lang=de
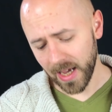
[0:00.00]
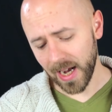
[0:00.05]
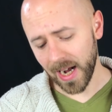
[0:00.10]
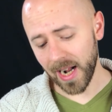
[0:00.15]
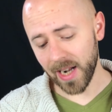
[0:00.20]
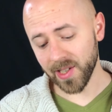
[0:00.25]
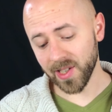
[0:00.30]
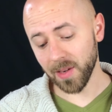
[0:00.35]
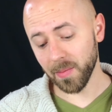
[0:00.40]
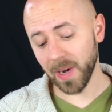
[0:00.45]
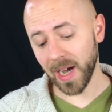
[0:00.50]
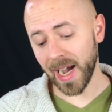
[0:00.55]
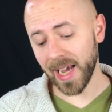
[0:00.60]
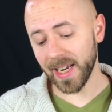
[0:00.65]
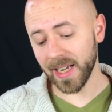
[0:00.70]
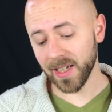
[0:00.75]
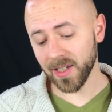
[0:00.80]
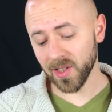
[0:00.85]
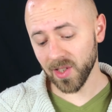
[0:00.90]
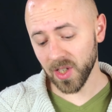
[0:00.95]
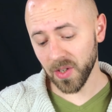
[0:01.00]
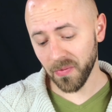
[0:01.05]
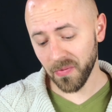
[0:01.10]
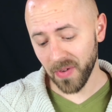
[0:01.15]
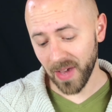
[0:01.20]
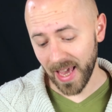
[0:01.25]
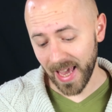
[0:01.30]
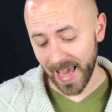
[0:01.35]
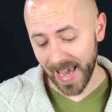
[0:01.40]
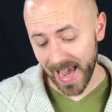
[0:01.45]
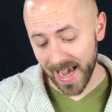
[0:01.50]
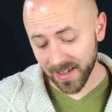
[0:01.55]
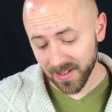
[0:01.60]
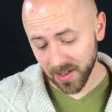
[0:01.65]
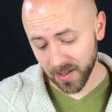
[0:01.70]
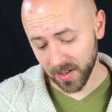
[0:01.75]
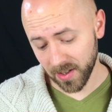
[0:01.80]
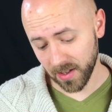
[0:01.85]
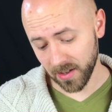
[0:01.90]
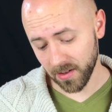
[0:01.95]
als aber einige sich
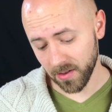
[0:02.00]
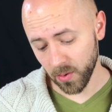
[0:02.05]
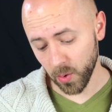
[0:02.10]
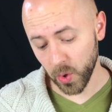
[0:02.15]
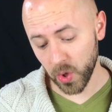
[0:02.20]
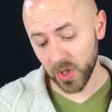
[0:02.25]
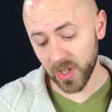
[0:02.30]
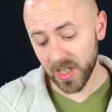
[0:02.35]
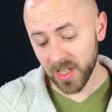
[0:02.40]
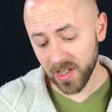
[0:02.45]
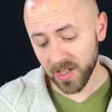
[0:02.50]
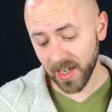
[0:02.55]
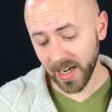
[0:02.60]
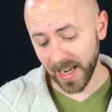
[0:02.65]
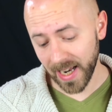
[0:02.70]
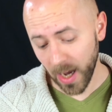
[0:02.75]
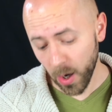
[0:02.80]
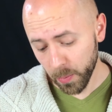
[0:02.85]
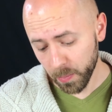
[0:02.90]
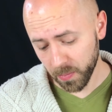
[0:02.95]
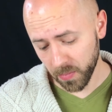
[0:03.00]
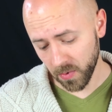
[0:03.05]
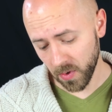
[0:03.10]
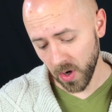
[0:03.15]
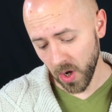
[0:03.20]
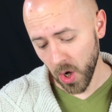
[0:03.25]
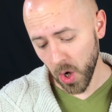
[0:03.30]
verhärteten und nicht glaubten